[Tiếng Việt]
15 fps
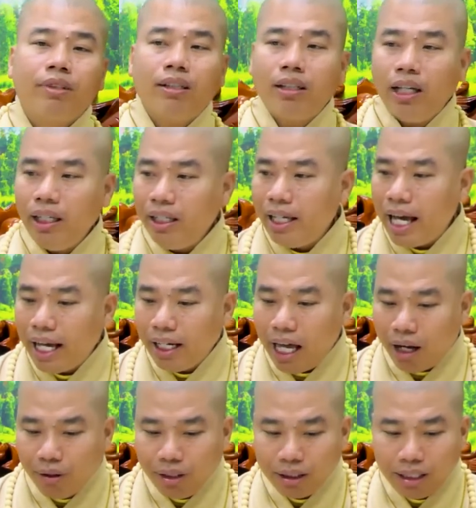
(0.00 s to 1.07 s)
cứ khi gia
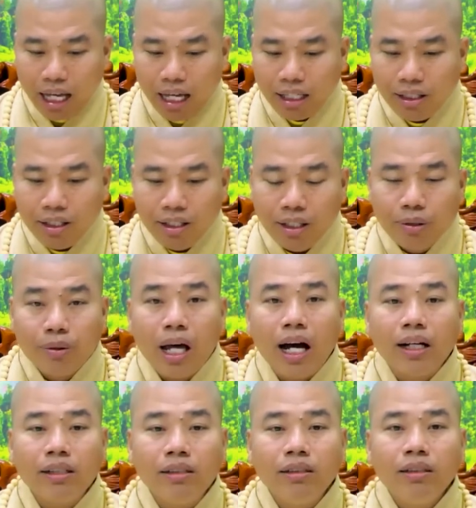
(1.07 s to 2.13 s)
đạo người ta nhiều
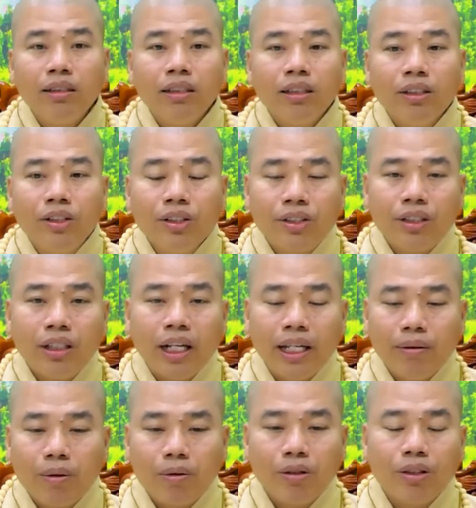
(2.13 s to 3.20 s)
đời chưa xuất
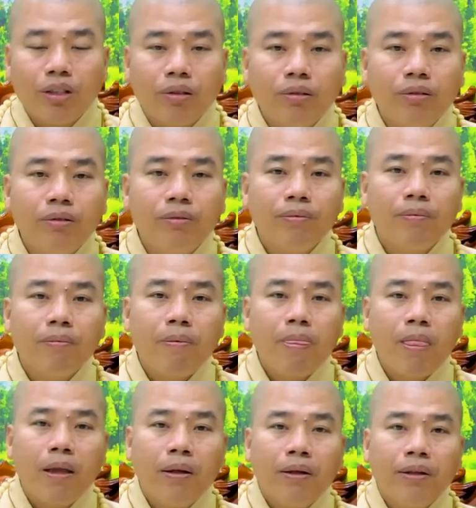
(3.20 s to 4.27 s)
hiện một người tu
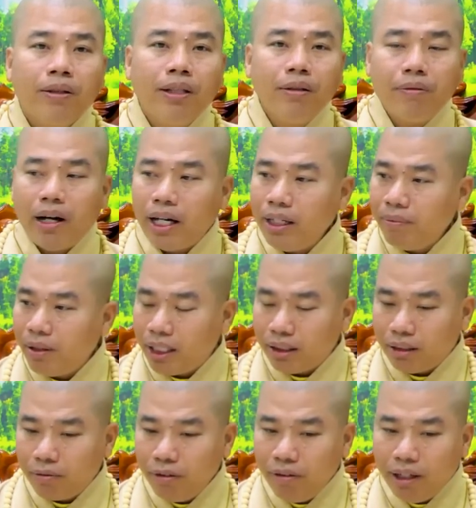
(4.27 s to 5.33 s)
như vậy
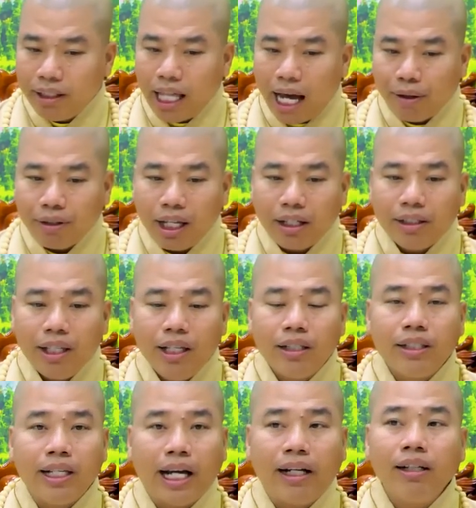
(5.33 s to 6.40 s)
mà quý vị tạo nhân
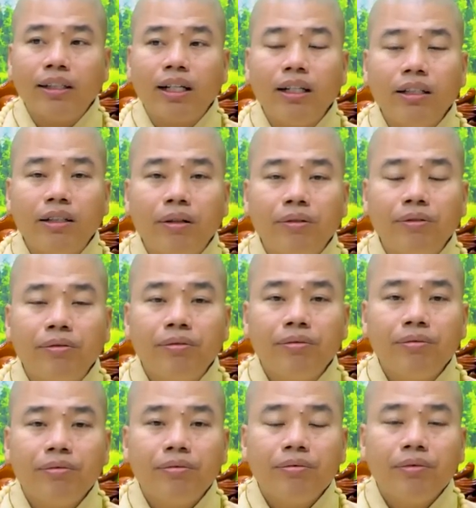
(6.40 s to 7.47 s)
viên dẫn người ta đi tu
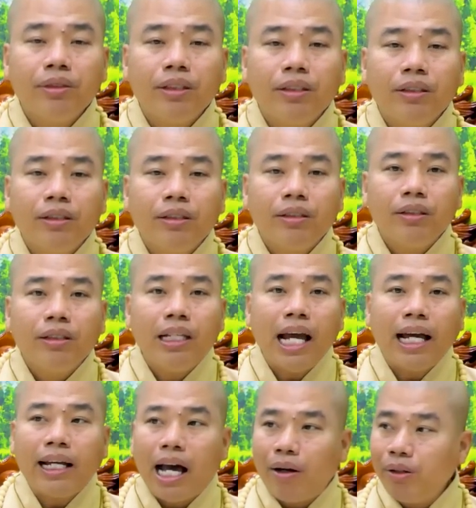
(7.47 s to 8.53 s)

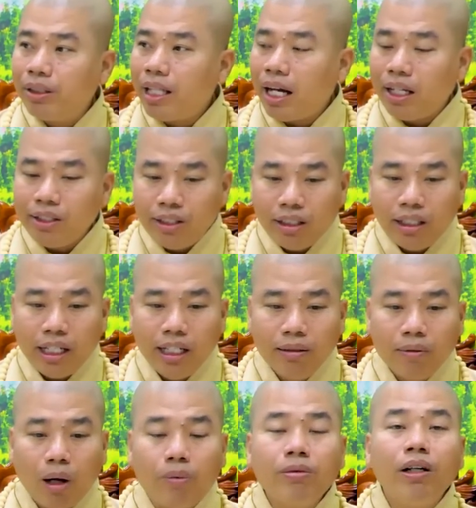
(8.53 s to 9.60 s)
gia đạo người ta lại xuất
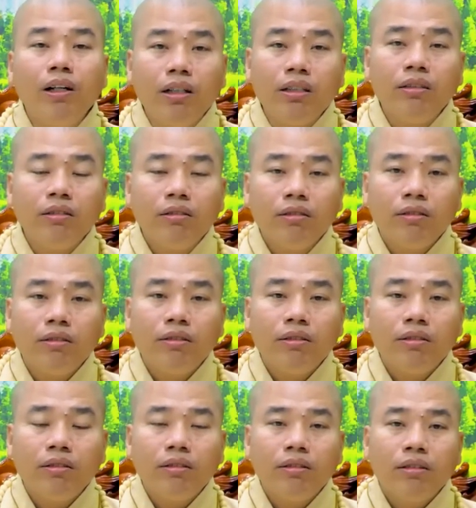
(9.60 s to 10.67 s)
hiện một người
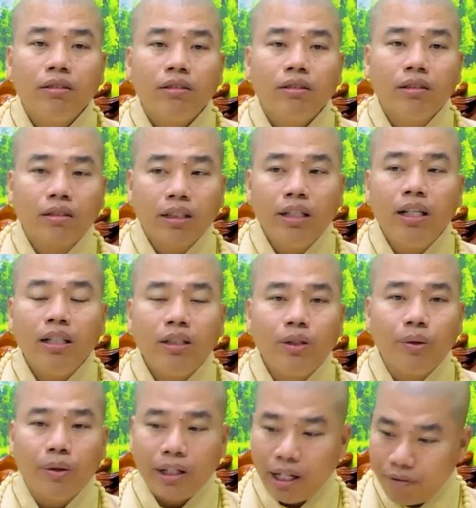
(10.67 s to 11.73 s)
được đi đến
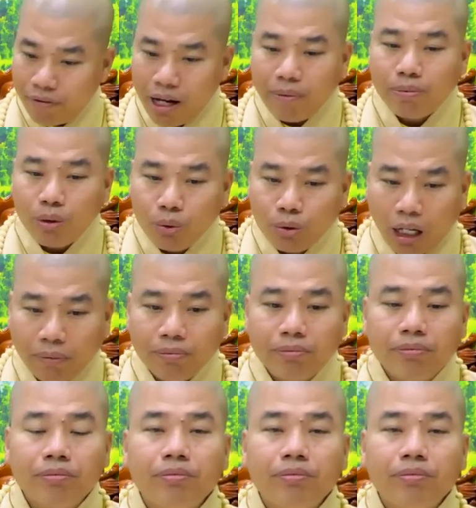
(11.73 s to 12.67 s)
chùa nghe pháp tu tập